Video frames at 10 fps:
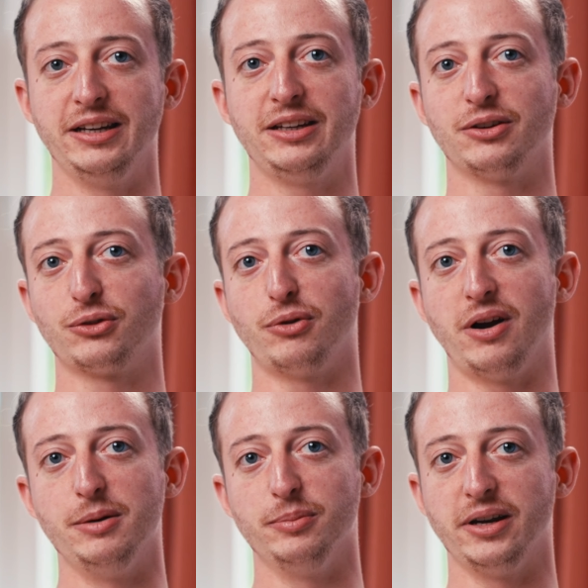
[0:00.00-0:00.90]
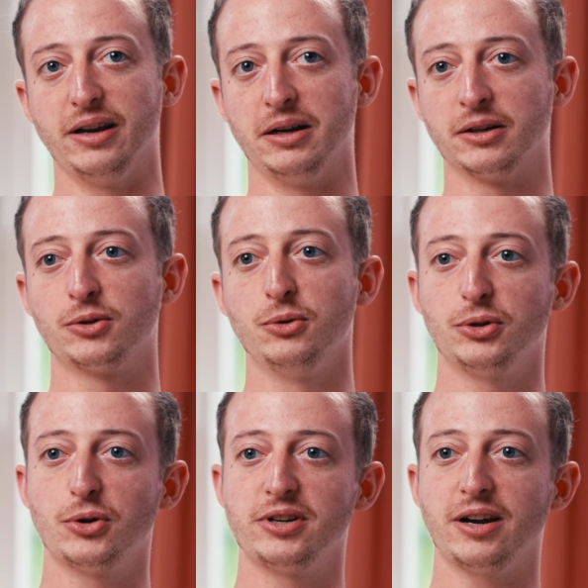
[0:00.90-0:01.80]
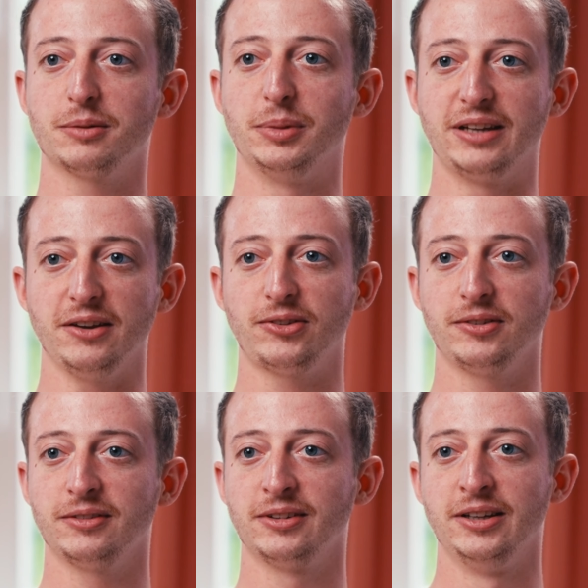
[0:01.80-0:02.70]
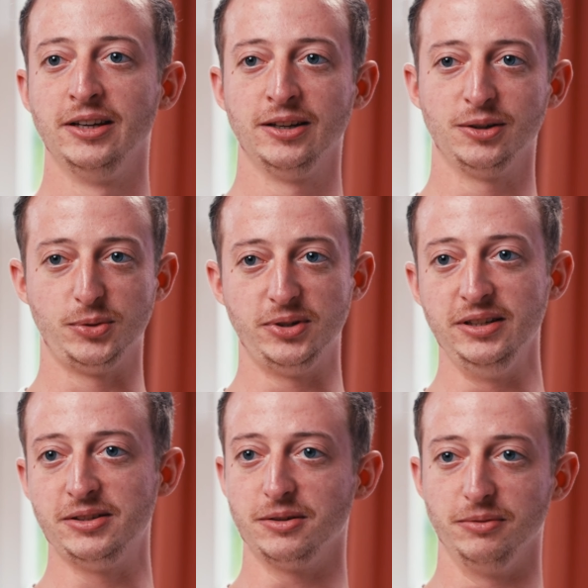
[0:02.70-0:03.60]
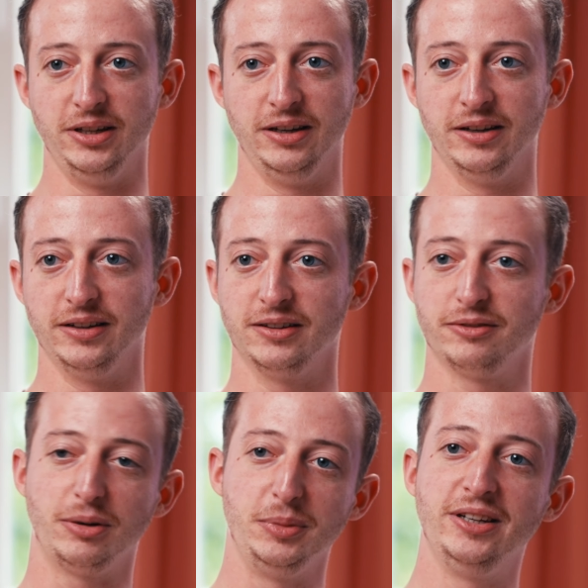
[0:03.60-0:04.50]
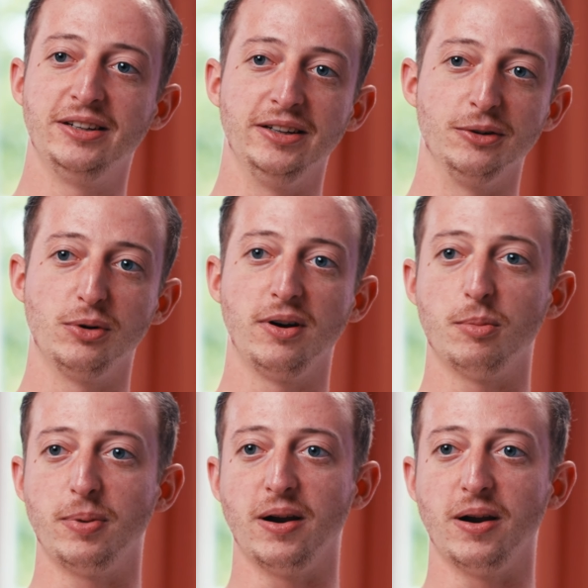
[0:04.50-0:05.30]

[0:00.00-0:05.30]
ich, ist vor allem der Kundenkontakt mit Gästen. Du siehst, wie Familien ihren Urlaub